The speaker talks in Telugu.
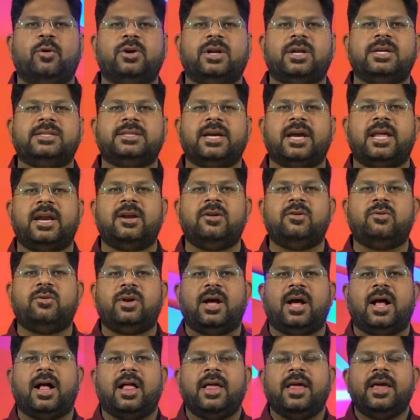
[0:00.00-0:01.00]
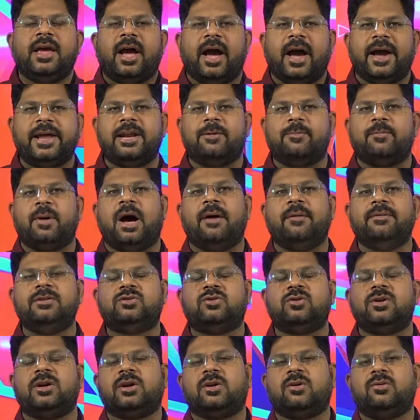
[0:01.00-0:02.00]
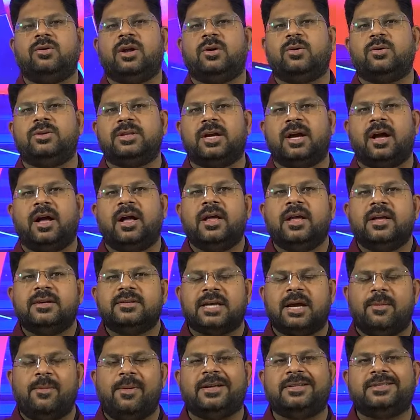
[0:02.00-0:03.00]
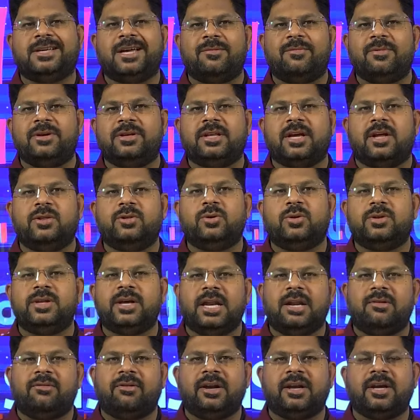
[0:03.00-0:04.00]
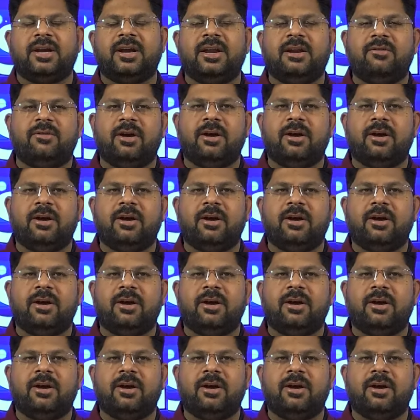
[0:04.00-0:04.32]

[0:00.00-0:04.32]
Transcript: పోటీ చేయాలని కూడా ఆయన భావిస్తున్నట్లు కూడా కొంత సమాచారం అయితే అందుతుంది ఆయన వర్గీయుల